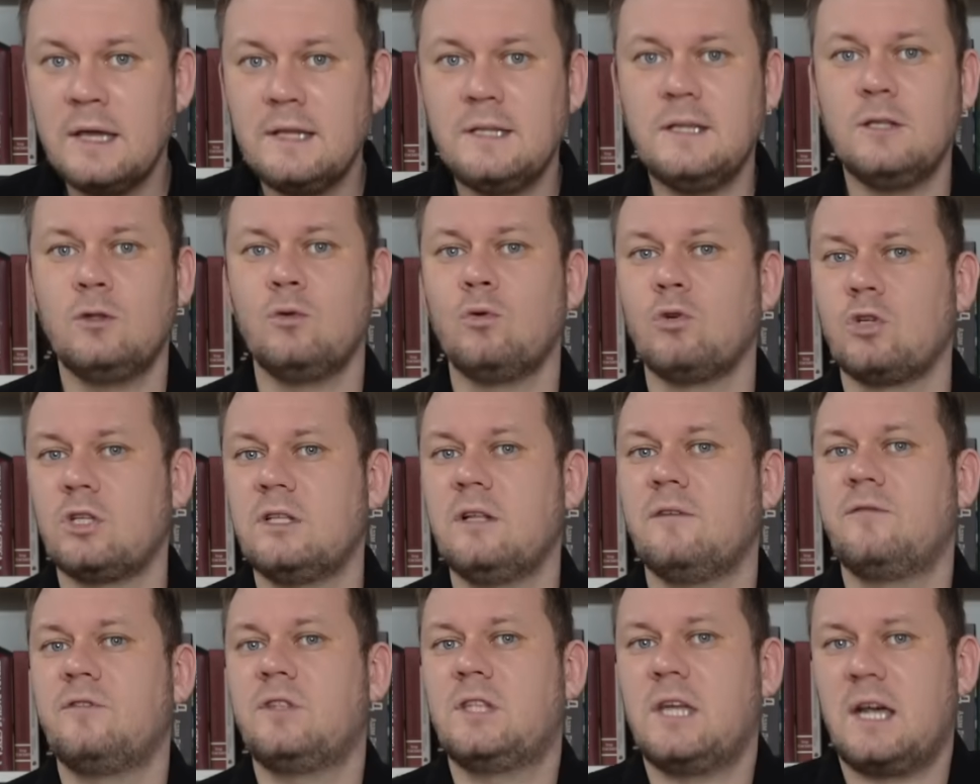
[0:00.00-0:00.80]
не
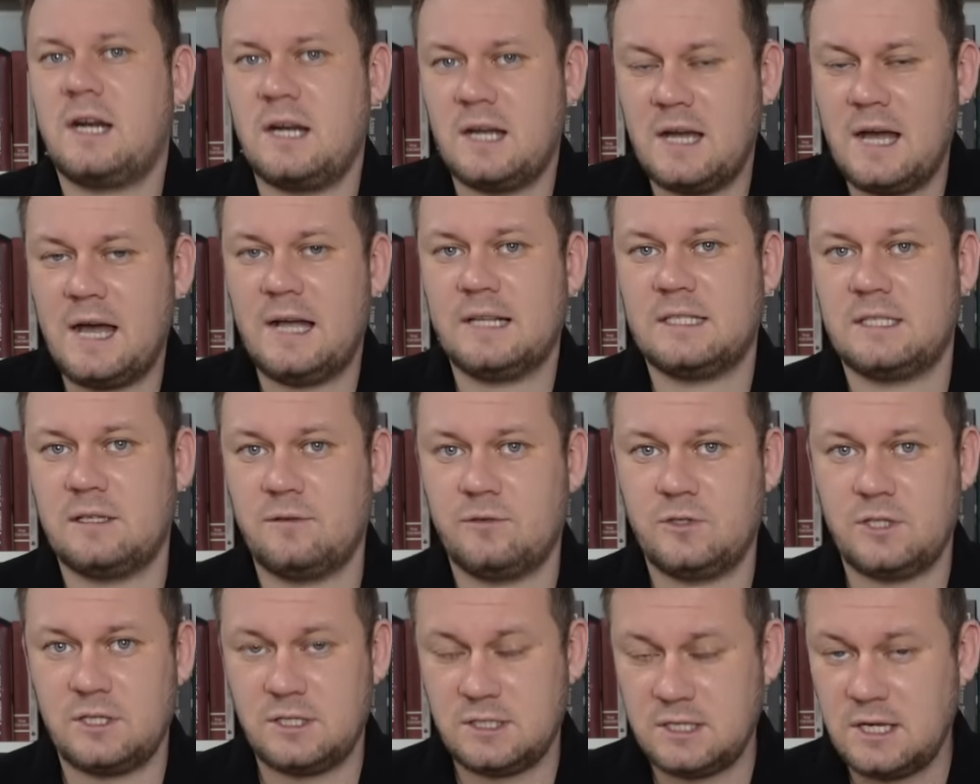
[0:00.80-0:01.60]
нужно
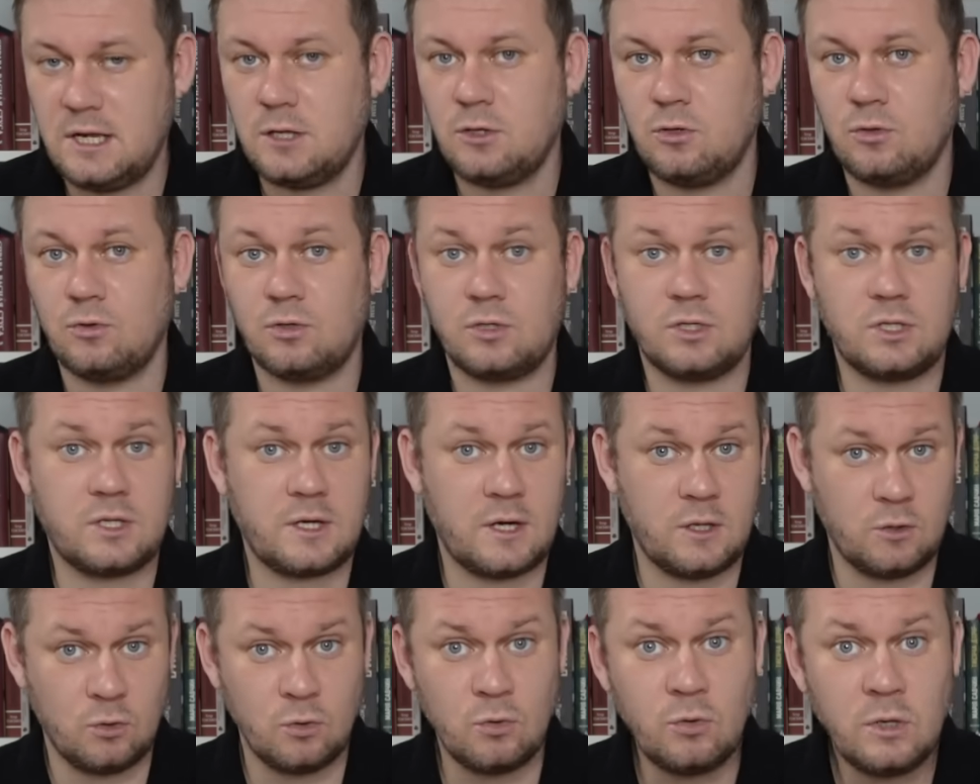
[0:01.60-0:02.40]
вторгаться в соседнюю
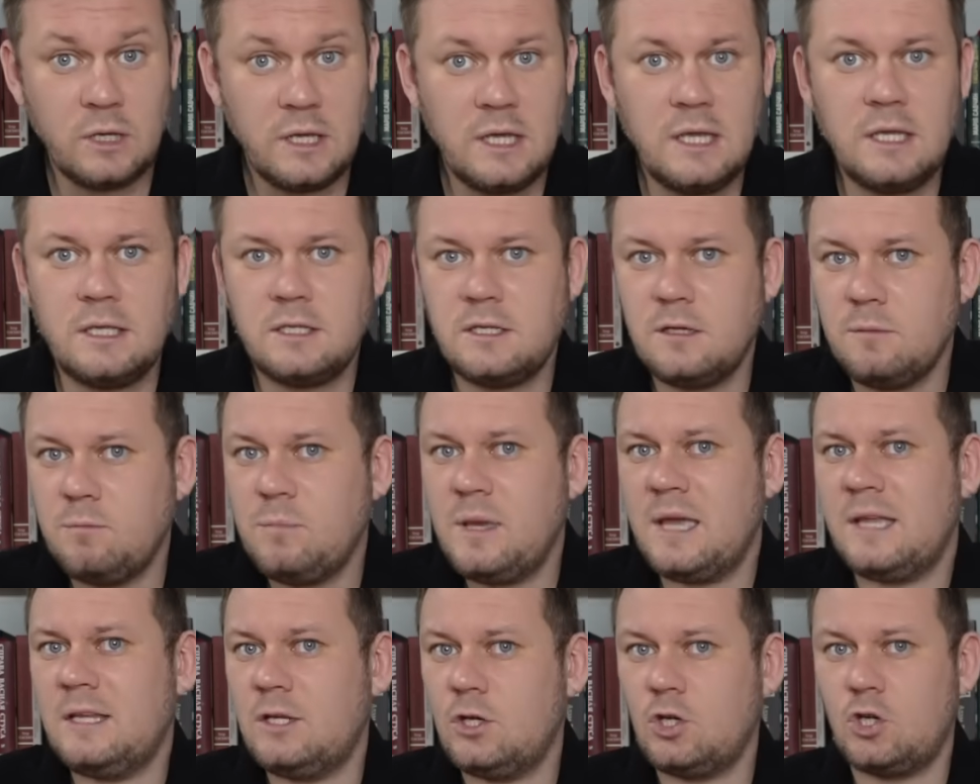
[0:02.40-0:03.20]
страну, и
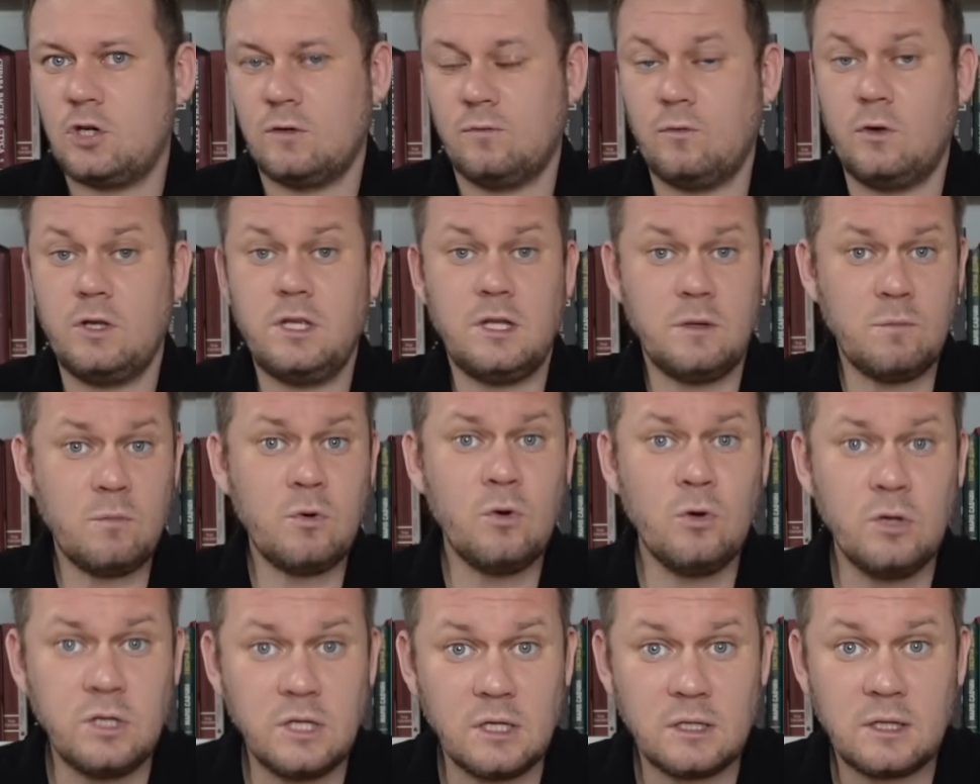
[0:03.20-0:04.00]
тебе ничего не
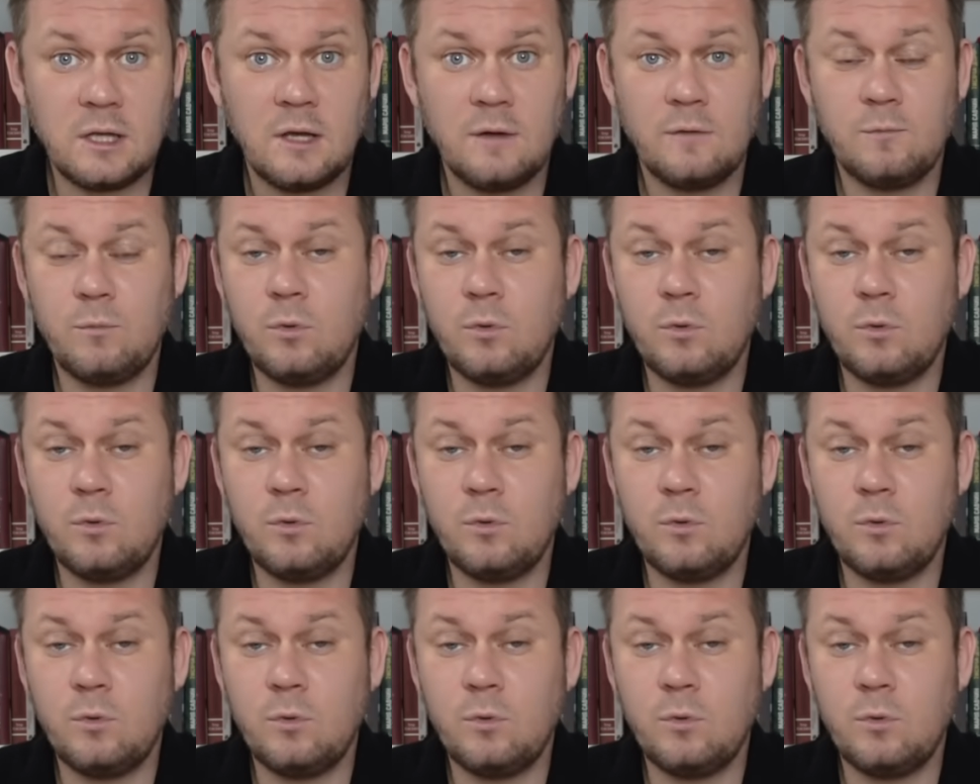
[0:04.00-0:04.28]
будет.